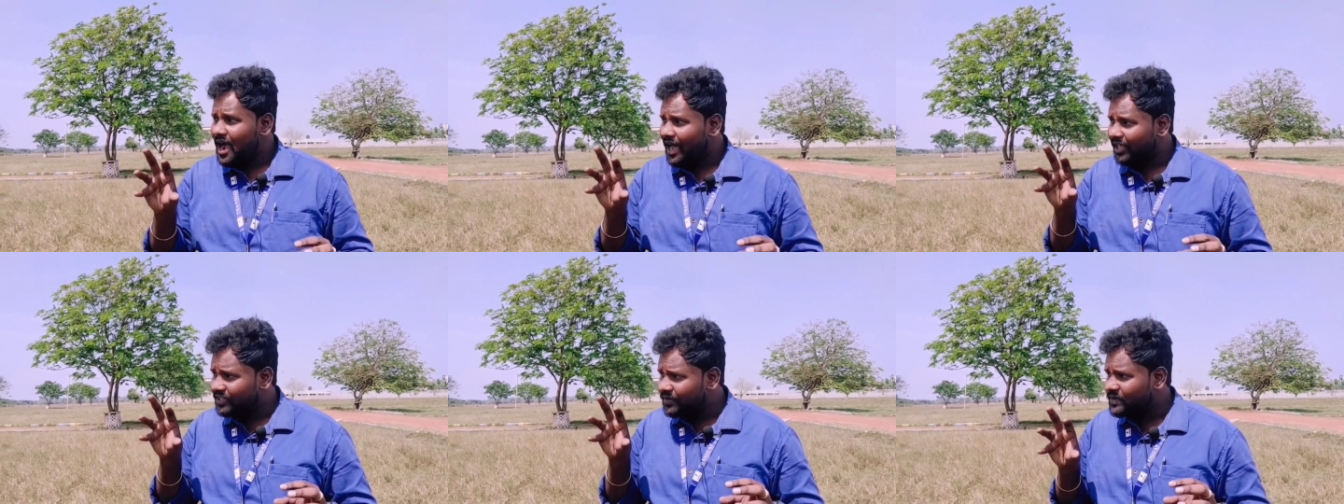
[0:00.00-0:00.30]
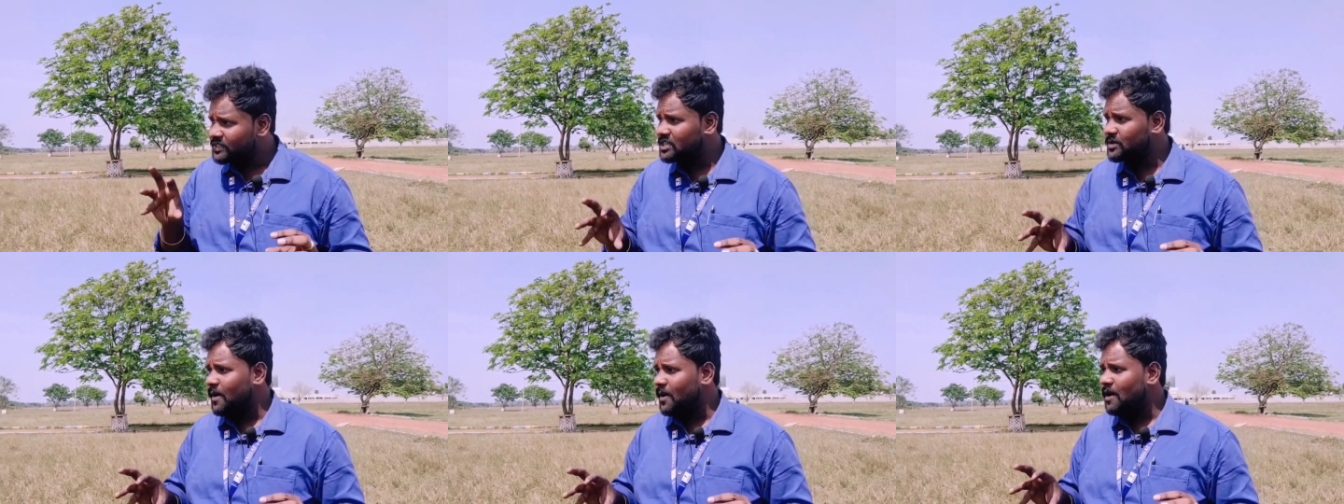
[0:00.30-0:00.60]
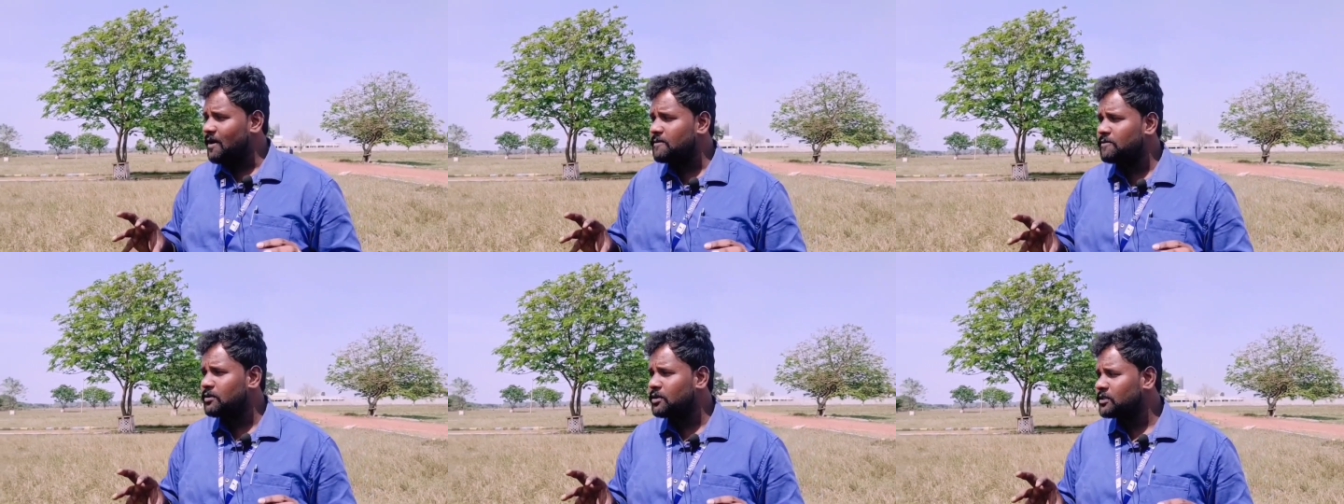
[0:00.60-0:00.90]
அதை வச்சு
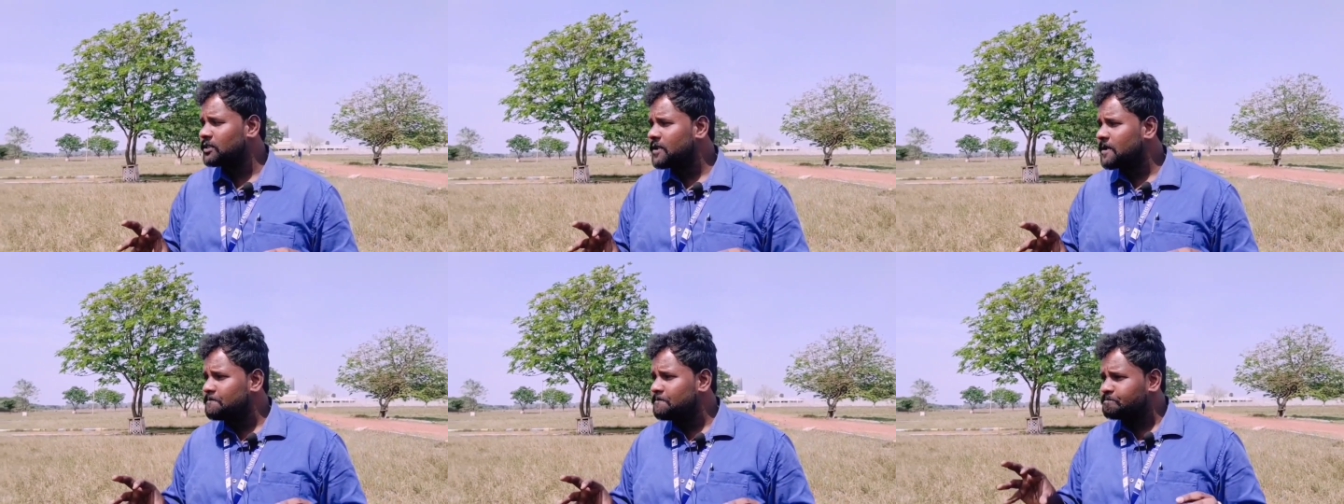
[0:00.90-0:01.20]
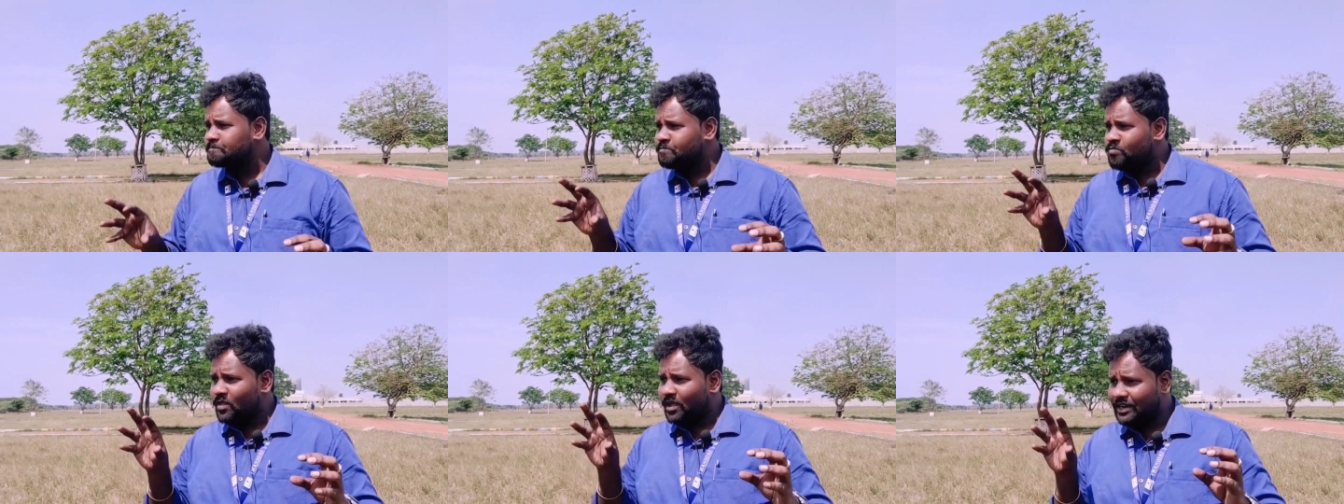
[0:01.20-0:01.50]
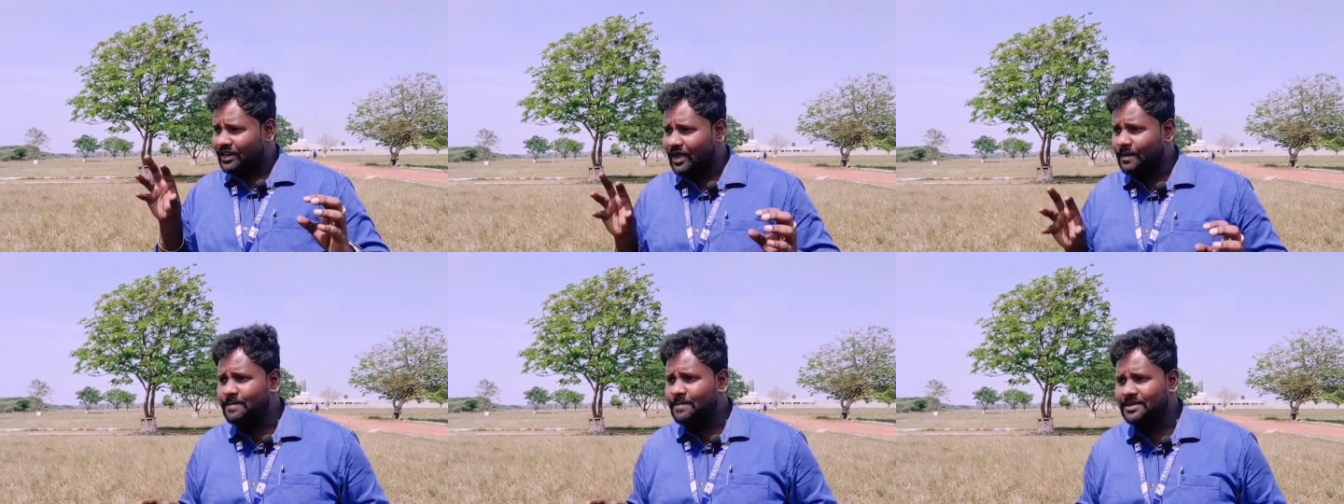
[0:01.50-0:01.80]
பார்க்கும்போது
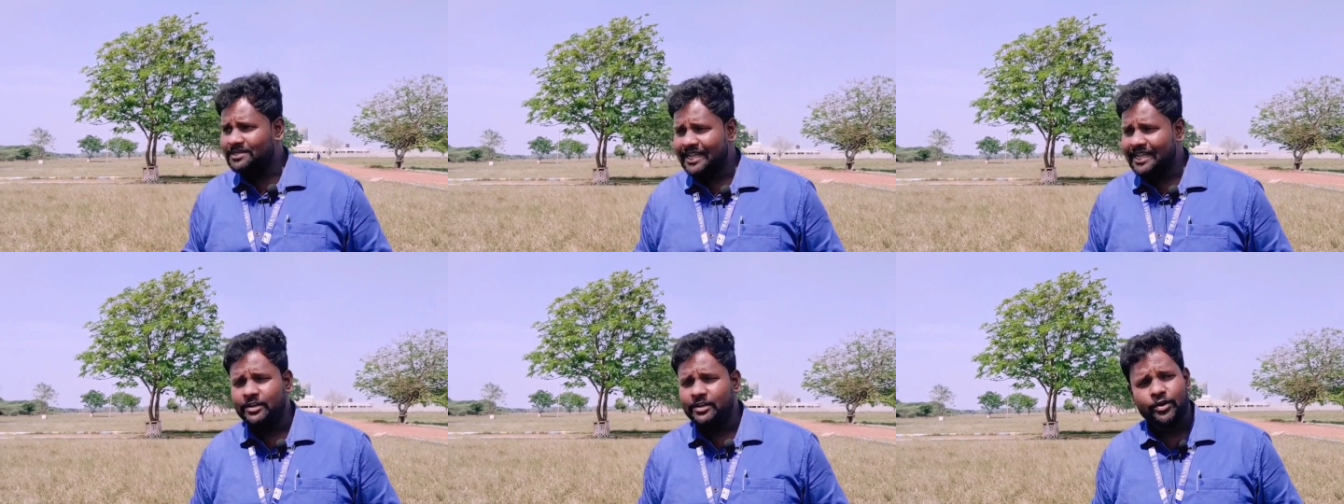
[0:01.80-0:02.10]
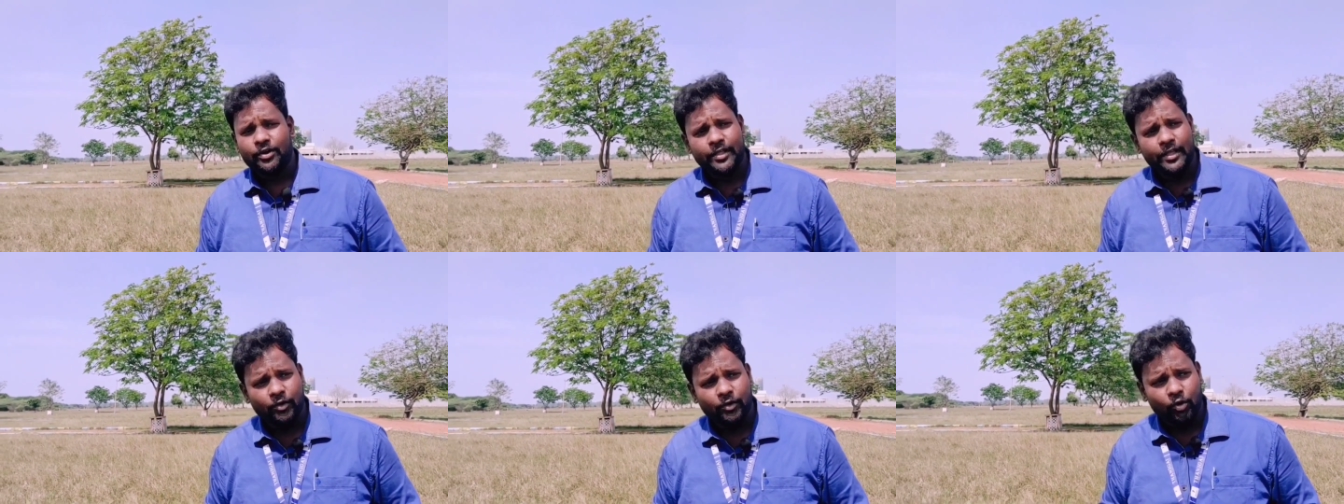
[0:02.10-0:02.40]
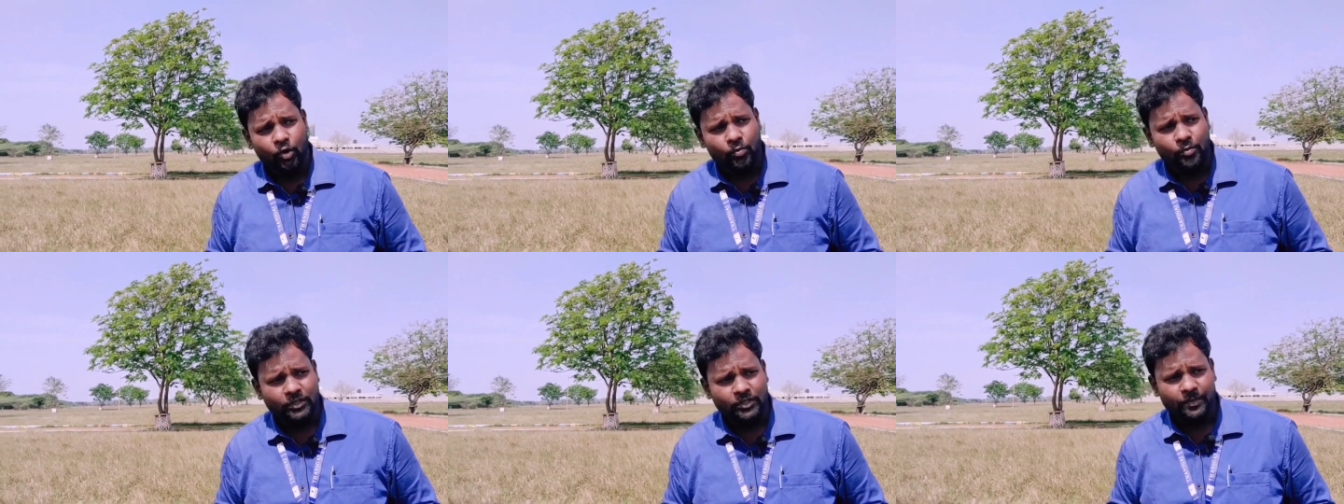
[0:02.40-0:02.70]
நம்ம சைட்டோடைய
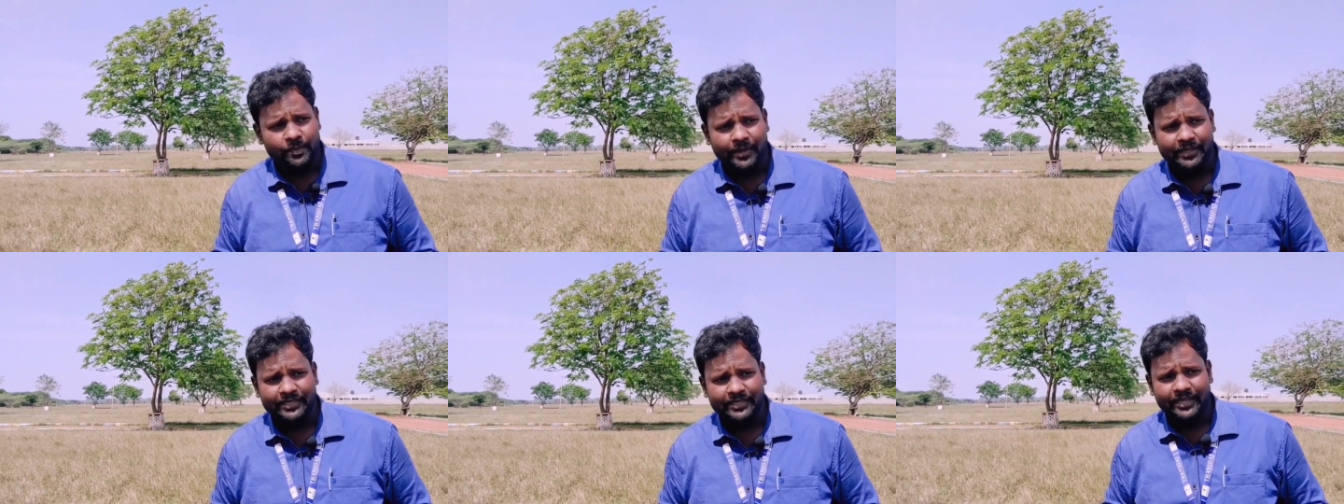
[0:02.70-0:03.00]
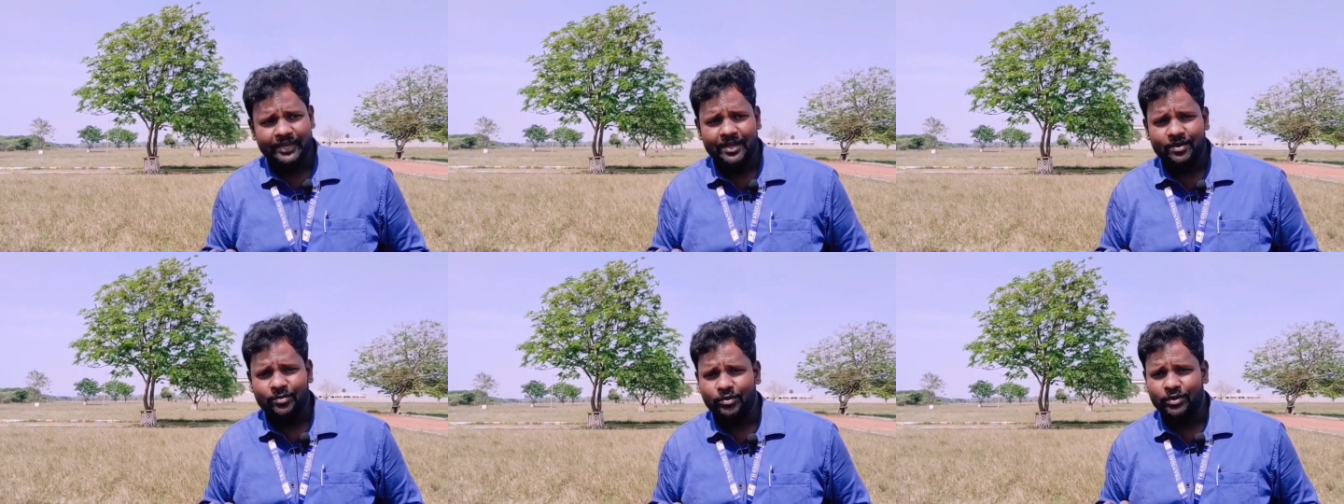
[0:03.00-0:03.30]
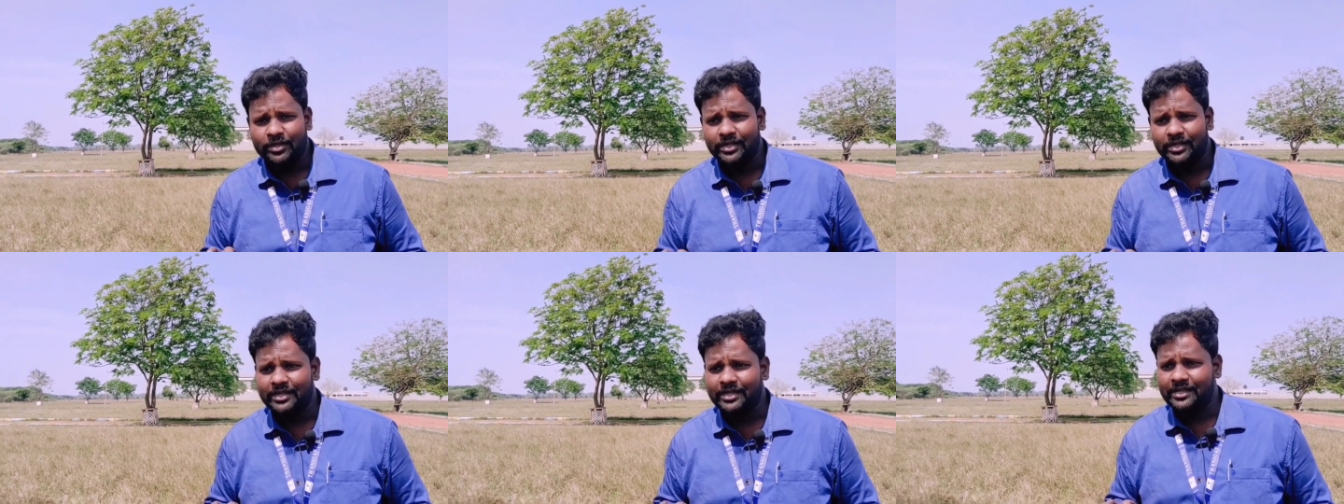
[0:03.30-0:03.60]
குரூம் வந்து பார்த்திங்கன்னா
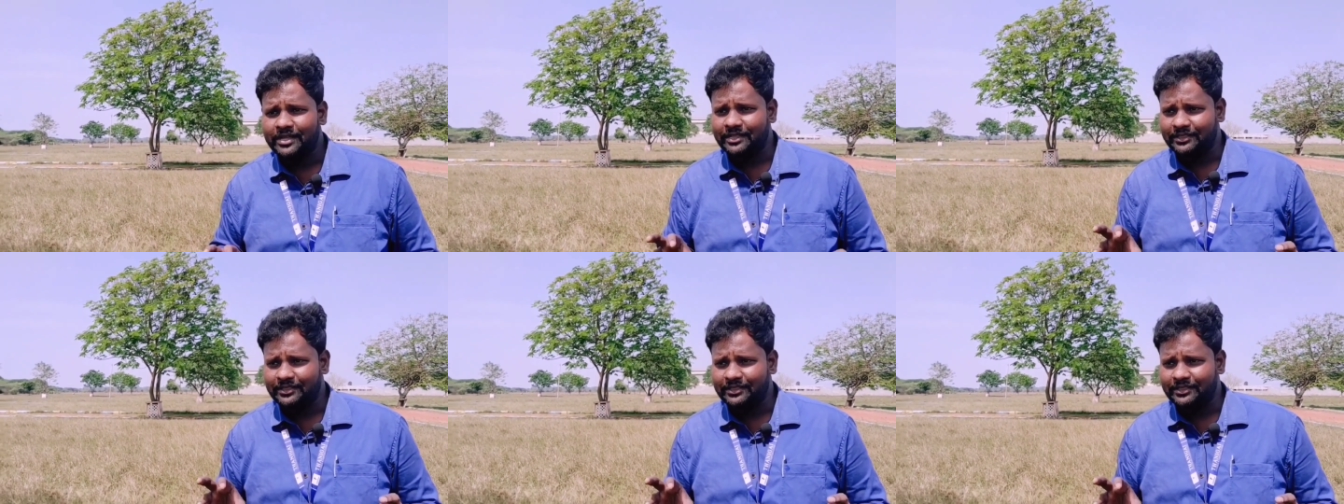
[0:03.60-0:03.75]
உங்களுக்கு